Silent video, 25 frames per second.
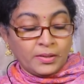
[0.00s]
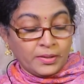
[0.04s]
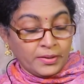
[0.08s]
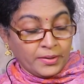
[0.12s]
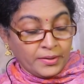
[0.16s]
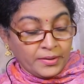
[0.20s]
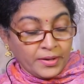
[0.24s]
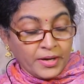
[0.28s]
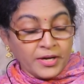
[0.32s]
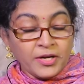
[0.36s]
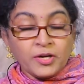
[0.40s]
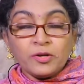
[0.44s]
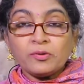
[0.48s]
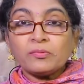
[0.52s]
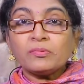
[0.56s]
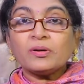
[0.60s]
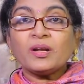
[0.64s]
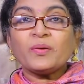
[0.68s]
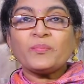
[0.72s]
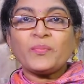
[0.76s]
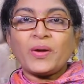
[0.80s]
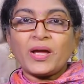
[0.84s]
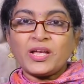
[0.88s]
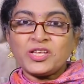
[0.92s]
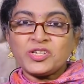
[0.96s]
ఈ రెండు
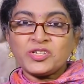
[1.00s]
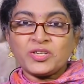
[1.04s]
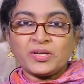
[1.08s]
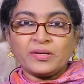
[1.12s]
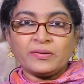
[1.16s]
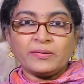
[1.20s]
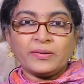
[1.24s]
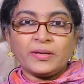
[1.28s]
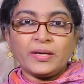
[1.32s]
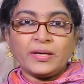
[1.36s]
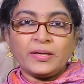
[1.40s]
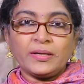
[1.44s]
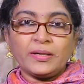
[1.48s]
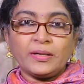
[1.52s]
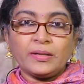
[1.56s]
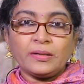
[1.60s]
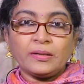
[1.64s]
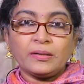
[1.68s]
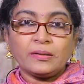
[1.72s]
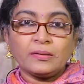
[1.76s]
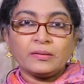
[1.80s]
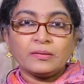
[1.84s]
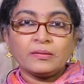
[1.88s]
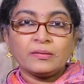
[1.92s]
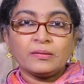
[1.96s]
కూడా మ్యాచ్ కావాలండి
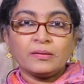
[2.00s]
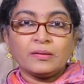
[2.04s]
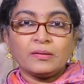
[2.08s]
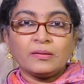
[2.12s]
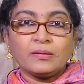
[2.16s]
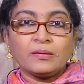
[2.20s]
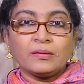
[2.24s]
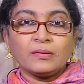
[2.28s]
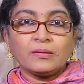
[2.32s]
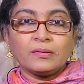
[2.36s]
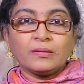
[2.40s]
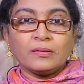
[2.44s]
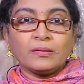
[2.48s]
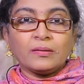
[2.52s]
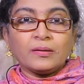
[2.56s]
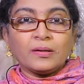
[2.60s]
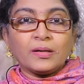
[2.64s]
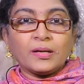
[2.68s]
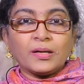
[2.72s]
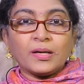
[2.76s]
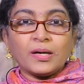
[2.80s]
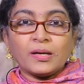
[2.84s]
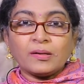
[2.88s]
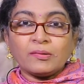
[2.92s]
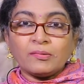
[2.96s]

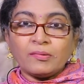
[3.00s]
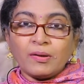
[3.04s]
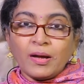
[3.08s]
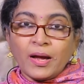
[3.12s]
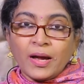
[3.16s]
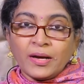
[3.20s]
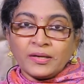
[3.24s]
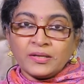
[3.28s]
నాకు